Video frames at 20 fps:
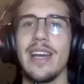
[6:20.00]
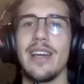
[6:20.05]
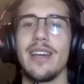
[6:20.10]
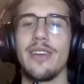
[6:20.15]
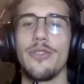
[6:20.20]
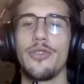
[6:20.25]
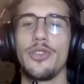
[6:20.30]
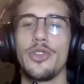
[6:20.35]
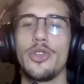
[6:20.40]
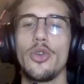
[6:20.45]

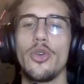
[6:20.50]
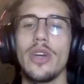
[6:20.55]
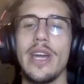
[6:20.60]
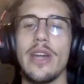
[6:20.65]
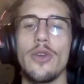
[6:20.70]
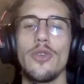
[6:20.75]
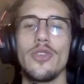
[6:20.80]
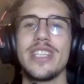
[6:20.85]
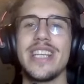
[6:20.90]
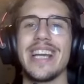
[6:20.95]
W drugiej
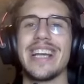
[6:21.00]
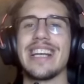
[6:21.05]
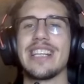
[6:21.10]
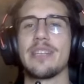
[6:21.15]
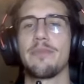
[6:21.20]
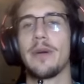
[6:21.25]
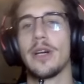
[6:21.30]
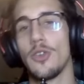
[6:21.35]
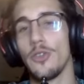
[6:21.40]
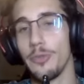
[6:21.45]
rundzie
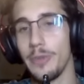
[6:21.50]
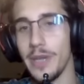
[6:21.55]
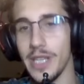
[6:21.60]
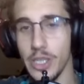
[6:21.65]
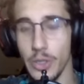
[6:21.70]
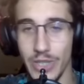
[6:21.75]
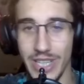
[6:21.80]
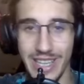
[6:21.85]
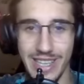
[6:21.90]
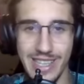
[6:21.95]
Kasparow
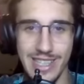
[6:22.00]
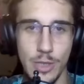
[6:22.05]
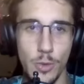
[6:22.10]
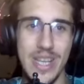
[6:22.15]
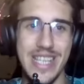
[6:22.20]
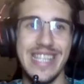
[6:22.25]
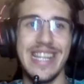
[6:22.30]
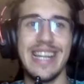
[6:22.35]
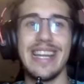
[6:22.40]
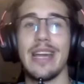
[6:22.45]
mierzył się z
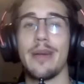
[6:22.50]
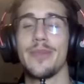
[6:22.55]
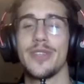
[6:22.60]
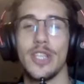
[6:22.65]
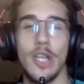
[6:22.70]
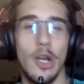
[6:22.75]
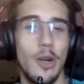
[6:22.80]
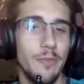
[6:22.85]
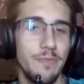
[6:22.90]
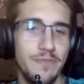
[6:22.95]
Wesleyem
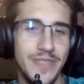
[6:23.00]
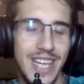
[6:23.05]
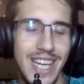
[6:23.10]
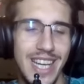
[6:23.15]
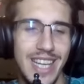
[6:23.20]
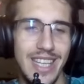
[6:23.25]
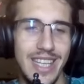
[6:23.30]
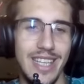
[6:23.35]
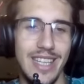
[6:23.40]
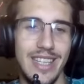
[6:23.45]
So
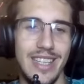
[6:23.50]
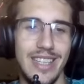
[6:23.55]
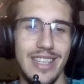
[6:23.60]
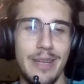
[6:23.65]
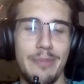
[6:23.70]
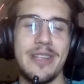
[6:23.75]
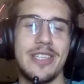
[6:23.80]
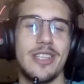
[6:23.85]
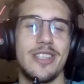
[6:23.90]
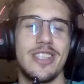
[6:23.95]
e,
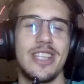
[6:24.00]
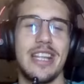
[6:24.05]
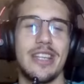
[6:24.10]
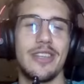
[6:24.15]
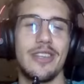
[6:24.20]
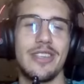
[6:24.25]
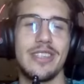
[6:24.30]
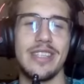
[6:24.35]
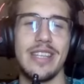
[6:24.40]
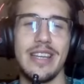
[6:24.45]
i patrząc na
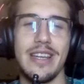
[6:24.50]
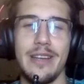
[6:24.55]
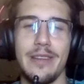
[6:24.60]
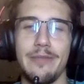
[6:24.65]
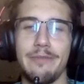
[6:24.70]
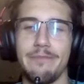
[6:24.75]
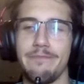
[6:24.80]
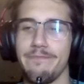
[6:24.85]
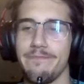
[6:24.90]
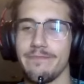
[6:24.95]
to, że
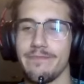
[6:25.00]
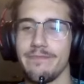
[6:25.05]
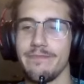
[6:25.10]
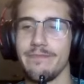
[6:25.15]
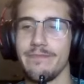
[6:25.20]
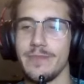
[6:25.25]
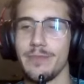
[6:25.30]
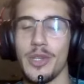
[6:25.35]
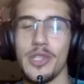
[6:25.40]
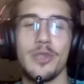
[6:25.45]

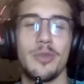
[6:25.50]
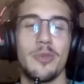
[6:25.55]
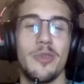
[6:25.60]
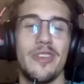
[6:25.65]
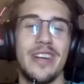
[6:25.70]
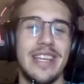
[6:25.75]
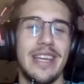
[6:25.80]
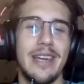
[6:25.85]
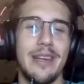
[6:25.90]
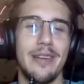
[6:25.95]

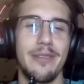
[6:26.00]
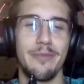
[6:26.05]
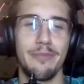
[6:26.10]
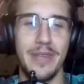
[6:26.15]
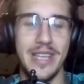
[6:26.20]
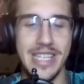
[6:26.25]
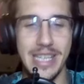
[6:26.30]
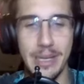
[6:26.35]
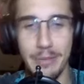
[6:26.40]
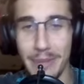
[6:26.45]
podsumowanie
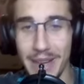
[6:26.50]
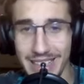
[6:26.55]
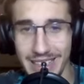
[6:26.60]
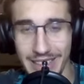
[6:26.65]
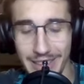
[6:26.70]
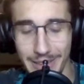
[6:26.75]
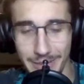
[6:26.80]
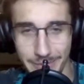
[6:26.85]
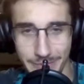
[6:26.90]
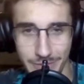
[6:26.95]
pierwszej
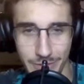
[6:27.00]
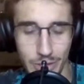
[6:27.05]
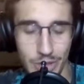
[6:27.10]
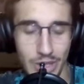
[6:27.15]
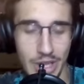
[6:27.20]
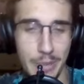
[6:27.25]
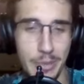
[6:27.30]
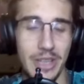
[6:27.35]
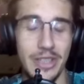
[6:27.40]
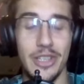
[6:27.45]
partii,
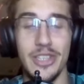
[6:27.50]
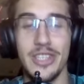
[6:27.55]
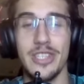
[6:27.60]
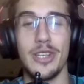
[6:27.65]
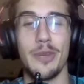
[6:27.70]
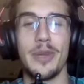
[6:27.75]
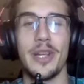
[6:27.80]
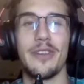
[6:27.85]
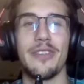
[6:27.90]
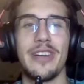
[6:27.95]
która była dość
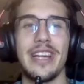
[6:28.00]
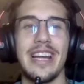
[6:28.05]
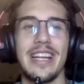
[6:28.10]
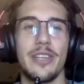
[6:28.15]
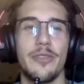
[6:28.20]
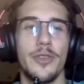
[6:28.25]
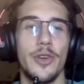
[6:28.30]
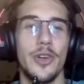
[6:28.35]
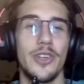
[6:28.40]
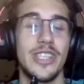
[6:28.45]
skomplikowana,
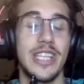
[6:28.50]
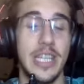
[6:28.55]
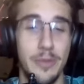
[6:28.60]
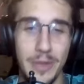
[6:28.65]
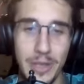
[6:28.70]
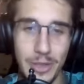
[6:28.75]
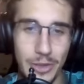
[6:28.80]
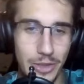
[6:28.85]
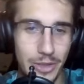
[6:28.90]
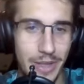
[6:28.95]
trwało 6
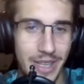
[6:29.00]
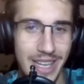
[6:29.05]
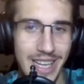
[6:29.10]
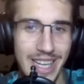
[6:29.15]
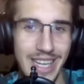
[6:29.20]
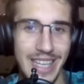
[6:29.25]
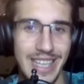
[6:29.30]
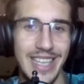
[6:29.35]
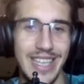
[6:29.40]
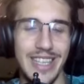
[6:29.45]
minut,
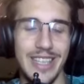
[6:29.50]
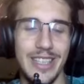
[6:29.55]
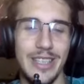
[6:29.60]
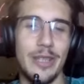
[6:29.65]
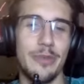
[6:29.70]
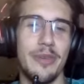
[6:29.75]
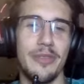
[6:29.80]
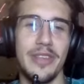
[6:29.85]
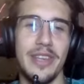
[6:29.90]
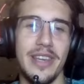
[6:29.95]
E,
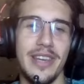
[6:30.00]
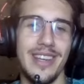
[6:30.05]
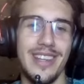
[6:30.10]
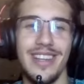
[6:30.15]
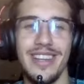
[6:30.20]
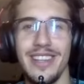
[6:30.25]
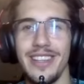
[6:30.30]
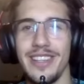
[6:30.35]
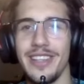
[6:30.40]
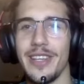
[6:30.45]
to pewnie
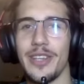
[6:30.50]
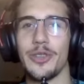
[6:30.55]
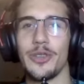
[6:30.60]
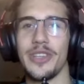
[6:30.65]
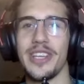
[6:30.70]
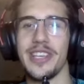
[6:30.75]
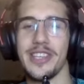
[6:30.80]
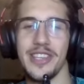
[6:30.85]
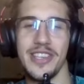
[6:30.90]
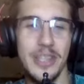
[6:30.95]
e, nikt tu
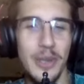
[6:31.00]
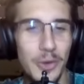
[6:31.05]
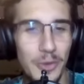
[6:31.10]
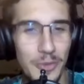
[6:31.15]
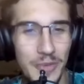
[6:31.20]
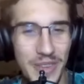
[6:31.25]
nie został.